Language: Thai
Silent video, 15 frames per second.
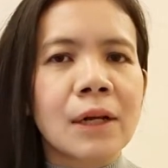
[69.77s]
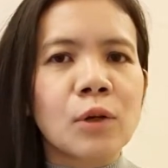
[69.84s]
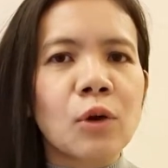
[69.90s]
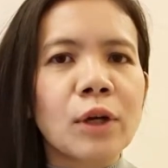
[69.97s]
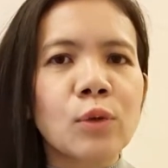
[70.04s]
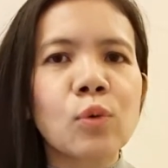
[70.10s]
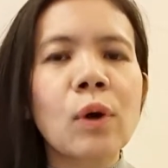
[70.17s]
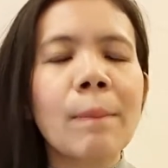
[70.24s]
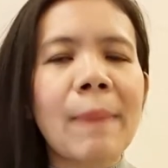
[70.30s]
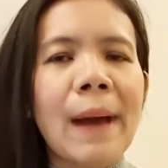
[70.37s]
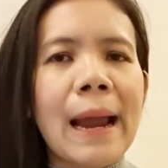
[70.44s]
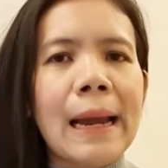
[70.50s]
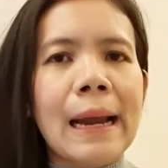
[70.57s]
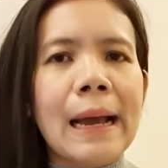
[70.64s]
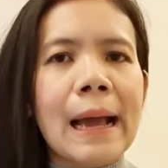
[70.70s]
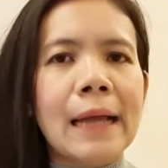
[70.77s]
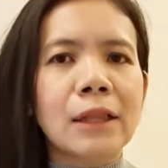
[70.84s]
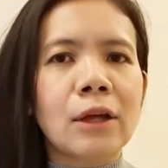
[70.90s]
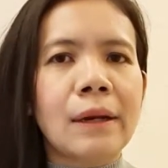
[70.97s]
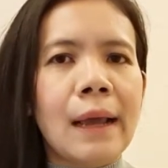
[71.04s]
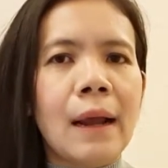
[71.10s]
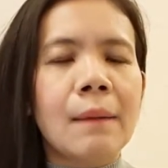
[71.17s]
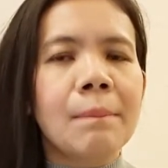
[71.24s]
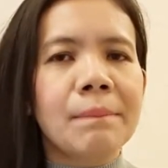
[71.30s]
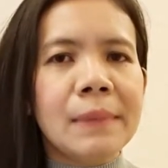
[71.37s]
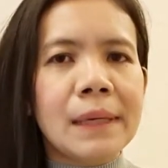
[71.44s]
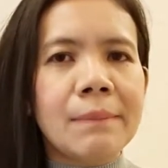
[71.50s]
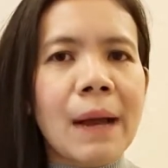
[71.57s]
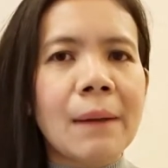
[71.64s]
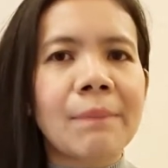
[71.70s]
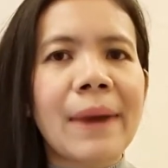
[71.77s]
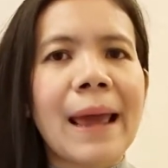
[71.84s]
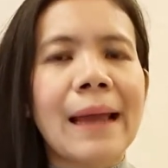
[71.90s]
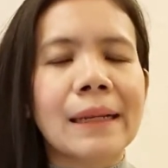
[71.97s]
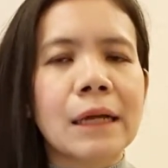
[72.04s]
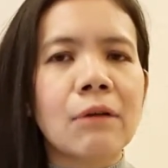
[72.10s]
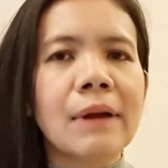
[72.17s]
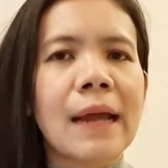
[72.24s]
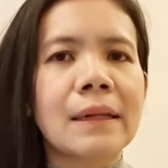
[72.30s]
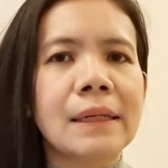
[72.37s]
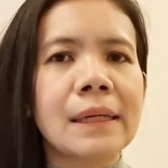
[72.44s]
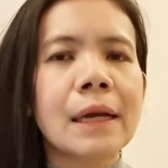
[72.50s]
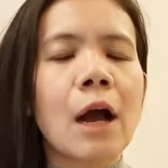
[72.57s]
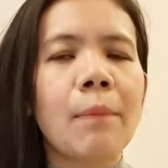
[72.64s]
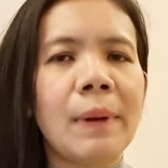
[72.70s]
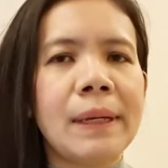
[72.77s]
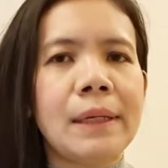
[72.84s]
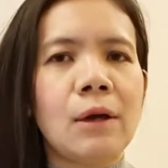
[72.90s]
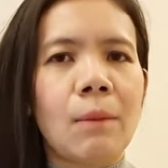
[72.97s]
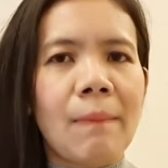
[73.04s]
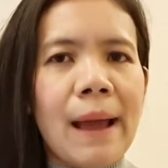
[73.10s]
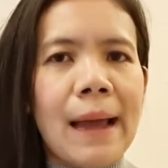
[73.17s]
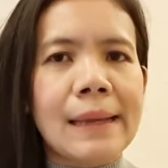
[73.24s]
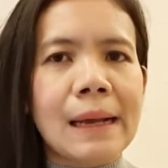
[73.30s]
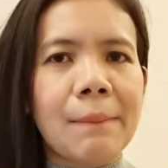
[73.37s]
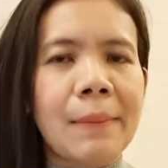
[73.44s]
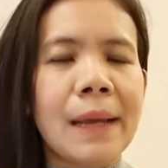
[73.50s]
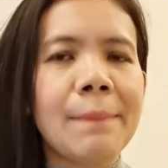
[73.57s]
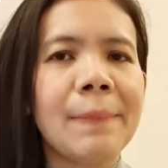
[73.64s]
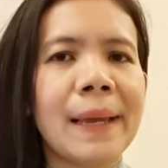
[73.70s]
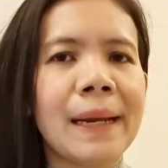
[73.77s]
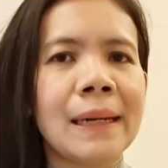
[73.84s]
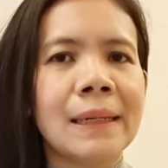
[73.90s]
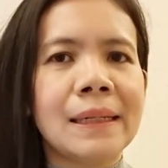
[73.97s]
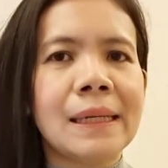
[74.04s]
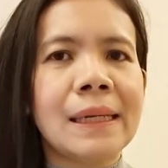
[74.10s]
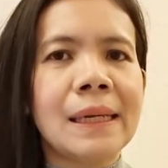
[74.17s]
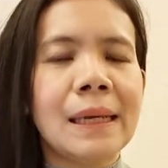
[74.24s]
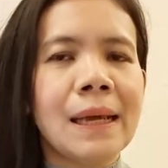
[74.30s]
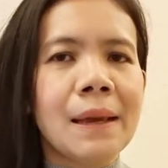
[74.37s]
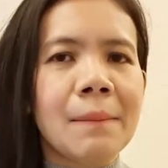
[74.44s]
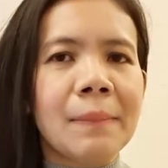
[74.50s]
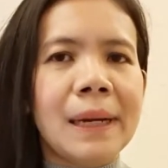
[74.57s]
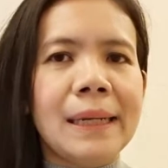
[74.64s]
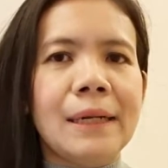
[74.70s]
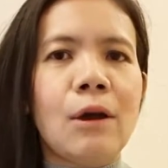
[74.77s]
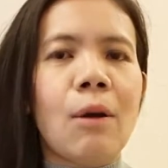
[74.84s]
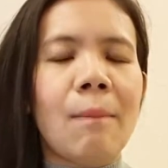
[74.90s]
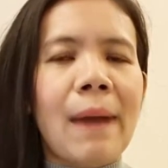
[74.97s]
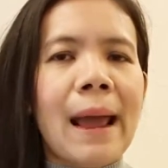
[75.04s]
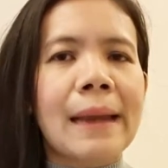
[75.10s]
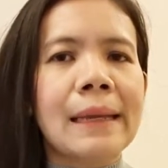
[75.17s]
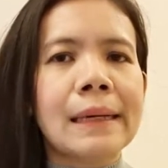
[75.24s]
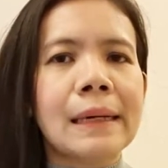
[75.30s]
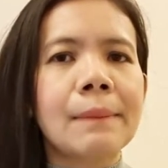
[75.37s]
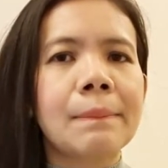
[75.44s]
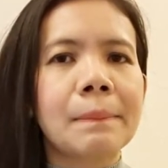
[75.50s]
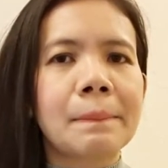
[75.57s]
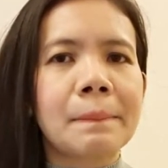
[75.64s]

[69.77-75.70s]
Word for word: โดยทั่วไปนะคะ ตอนนี้มีบางแบรนด์เท่านั้นที่เขาผลิตออกมายังไม่เป็นที่ผลิตออกมาเยอะ